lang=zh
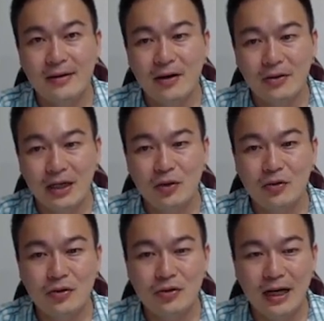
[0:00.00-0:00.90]
哦，它允
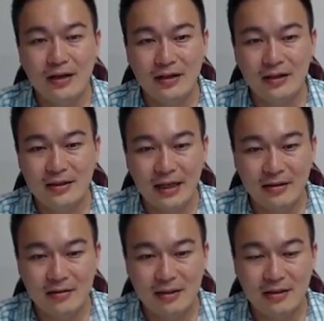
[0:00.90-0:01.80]
许它可以再
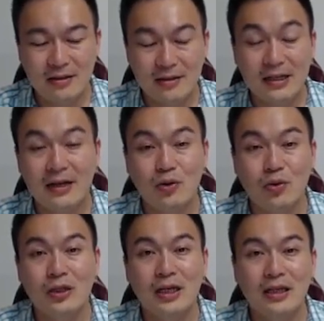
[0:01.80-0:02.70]
施加
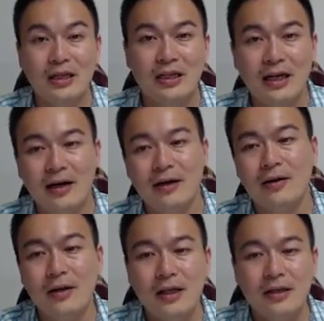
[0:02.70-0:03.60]
多一点力量，哈，
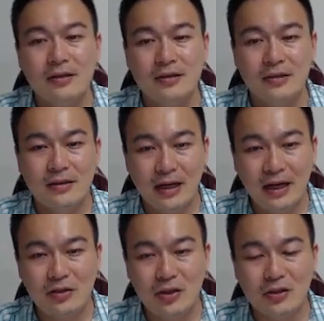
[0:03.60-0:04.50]
但是它
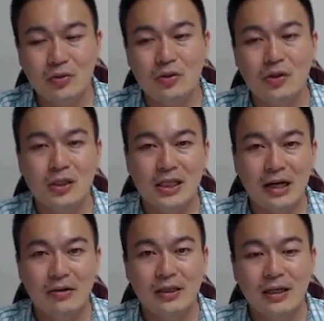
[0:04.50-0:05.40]
安全系数就会
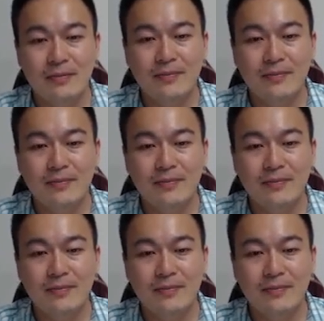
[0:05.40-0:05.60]
小一点，